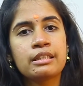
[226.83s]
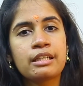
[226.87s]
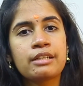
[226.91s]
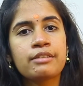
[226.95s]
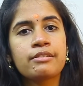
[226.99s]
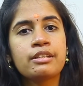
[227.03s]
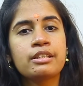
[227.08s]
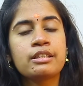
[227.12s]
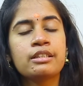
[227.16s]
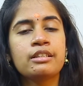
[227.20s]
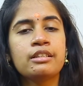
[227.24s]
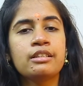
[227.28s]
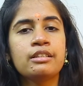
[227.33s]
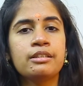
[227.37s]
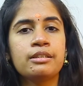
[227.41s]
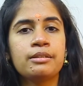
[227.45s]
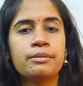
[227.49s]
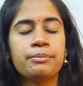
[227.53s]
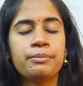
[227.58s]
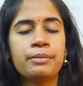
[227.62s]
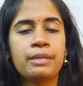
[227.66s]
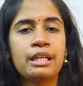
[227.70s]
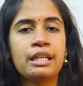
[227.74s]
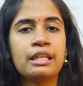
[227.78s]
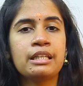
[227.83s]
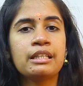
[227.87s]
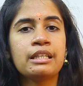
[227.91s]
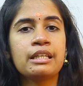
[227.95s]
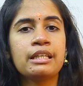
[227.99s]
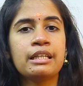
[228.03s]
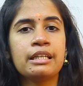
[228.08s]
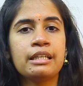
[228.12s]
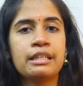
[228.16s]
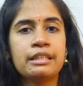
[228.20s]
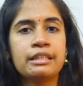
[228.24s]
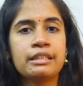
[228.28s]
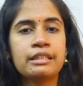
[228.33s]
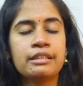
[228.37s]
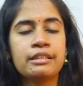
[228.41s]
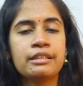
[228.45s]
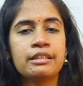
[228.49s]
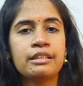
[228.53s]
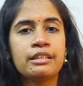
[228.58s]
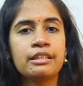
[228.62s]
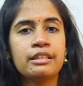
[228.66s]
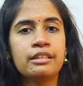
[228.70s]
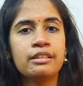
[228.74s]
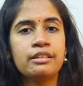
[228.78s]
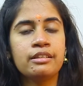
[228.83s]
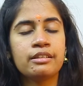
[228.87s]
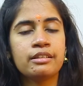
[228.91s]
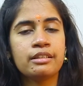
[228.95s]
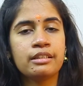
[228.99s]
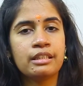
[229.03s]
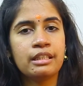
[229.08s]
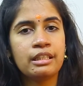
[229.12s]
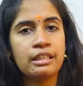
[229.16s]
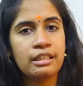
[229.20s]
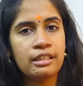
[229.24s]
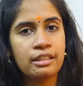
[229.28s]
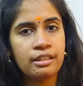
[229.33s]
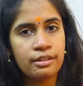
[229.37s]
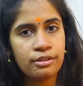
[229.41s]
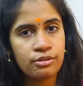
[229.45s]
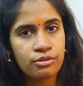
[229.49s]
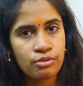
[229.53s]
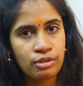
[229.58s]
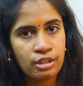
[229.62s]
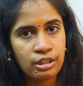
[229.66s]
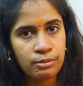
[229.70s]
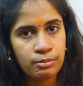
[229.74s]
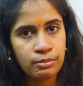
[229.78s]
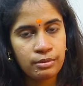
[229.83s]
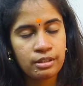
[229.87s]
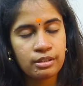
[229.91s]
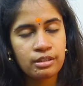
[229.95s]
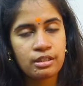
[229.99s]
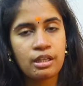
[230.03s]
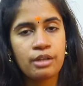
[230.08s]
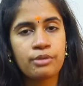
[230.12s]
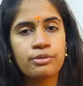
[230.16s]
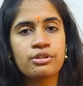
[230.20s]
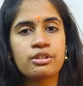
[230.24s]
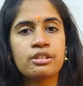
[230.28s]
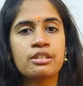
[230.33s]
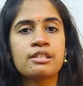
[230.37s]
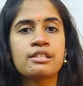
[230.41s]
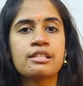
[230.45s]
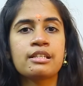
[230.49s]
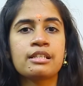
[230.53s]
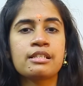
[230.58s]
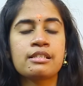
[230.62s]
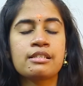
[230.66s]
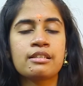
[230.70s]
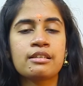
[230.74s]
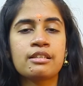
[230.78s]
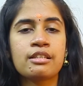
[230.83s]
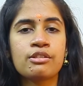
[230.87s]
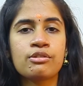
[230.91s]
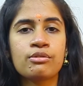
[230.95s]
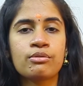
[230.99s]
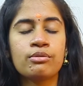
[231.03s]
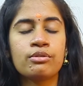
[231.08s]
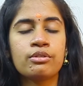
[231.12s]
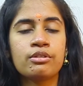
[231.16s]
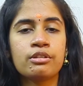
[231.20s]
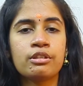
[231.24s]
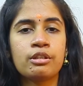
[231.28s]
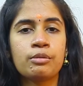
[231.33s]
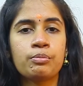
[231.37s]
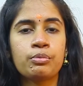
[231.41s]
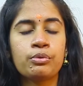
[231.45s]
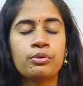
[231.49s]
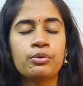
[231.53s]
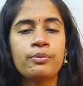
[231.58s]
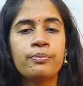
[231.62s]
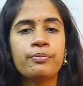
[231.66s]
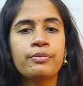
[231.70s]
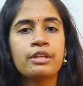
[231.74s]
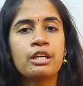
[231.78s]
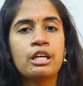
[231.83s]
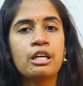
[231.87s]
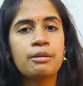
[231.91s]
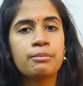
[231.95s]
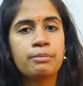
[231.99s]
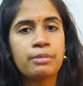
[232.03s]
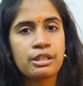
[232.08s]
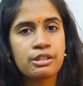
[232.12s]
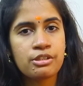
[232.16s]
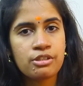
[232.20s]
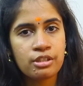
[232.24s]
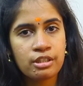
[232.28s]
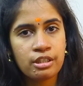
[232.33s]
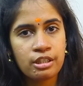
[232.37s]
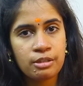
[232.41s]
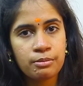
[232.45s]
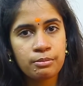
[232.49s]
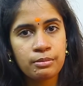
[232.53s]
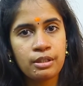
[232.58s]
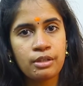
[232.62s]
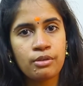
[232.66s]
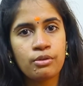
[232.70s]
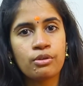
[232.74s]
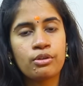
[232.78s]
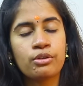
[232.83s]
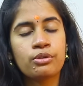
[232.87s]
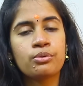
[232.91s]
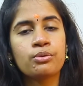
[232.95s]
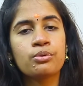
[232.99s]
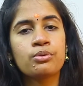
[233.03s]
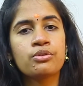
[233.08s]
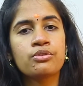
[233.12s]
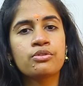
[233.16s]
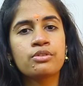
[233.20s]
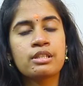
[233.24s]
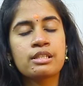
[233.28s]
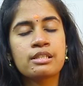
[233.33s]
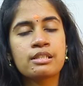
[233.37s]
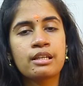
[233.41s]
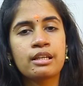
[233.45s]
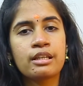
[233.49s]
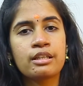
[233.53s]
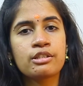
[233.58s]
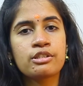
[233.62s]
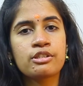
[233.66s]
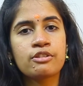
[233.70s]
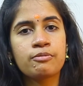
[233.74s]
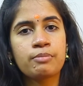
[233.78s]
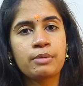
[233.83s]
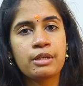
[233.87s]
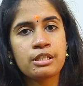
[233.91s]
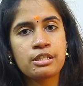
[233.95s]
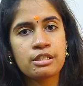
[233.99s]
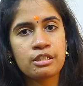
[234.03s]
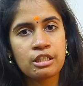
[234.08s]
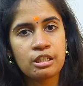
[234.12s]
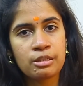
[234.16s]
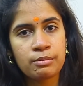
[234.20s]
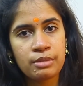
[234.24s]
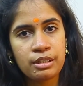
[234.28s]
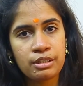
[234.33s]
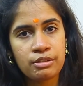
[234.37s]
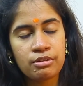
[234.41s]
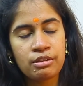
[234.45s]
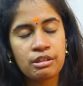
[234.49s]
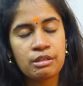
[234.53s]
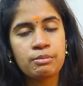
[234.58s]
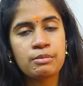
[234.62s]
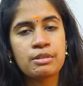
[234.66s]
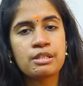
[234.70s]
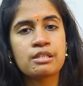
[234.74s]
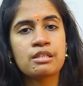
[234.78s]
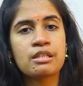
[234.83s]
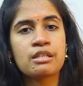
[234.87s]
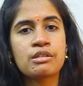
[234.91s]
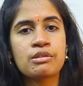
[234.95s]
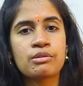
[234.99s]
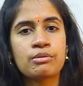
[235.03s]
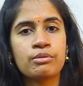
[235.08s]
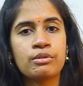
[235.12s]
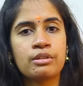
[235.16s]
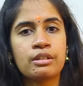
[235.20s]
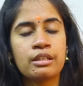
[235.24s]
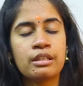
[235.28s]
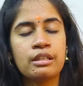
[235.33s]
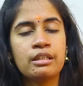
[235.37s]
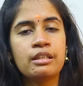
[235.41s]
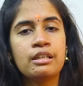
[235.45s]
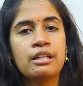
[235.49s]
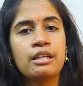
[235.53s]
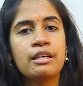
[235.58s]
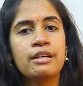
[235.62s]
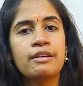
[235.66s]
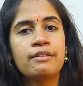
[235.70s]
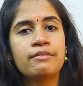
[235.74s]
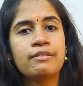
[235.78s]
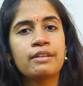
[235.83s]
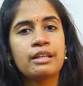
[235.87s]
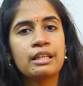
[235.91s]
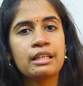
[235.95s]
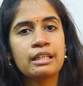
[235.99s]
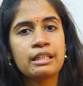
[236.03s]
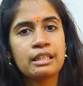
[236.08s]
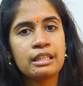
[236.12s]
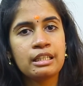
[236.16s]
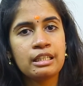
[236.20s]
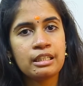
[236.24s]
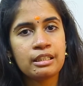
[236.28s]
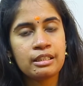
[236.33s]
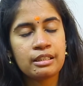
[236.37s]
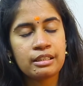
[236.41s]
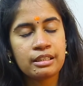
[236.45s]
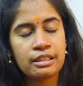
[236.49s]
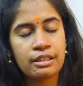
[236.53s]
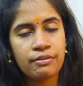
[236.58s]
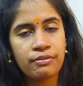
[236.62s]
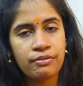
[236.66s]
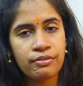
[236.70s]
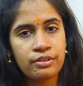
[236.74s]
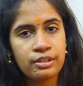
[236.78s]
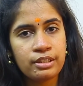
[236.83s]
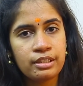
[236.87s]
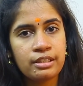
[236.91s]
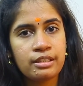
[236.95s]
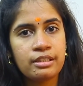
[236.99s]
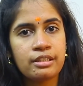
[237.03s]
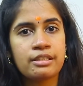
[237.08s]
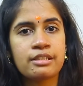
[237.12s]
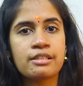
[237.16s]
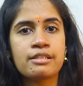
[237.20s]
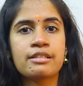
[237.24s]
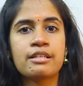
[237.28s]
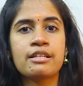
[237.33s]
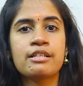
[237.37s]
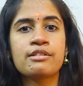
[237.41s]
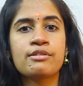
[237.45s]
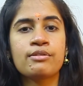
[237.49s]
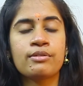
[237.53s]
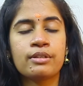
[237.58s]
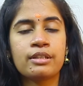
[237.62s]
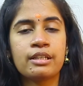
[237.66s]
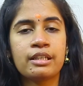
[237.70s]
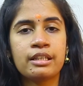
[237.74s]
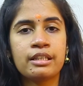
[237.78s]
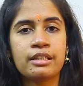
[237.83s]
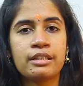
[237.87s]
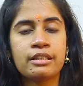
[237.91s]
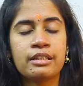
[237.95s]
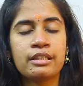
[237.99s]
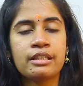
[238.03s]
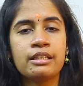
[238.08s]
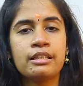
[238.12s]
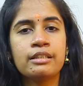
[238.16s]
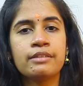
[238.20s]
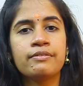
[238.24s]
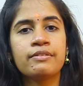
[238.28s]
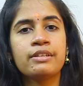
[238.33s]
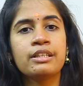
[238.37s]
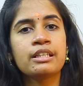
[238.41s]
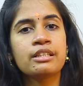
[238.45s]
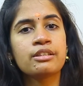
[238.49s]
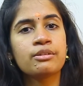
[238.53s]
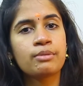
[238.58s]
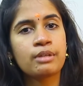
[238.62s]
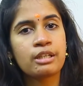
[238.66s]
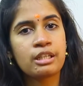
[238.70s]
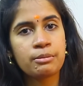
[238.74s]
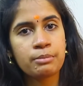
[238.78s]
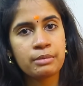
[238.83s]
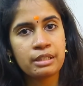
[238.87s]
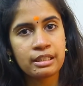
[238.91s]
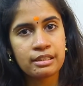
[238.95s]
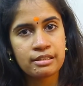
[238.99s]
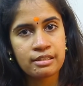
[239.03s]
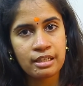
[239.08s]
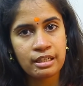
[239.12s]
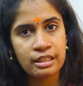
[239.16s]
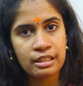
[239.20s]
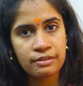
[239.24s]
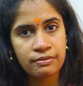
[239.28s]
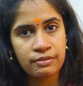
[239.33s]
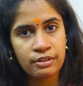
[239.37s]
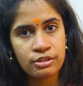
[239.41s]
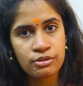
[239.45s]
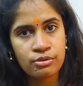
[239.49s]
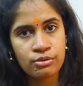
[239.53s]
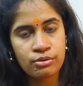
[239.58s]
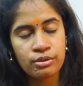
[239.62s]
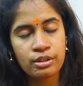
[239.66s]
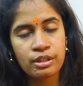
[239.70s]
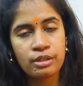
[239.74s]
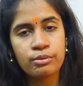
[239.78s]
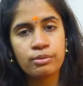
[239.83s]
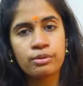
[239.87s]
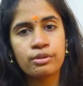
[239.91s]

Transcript: తర్వాత మెయిన్గా ఏంటంటే ఈ ట్రీట్మెంట్ ఔషధ చికిత్స తీసుకుంటున్నప్పుడు పంచకర్మ ఒక టూ టు త్రీ సైకిల్స్ ఆఫ్ పంచకర్మ ట్రీట్మెంట్స్ తీసుకుంటే వాళ్ళకి డెఫినెట్ రిజల్ట్స్ ఉంటాయండి వీటి ద్వారా మనకు సైడ్ ఎఫెక్ట్స్ కూడా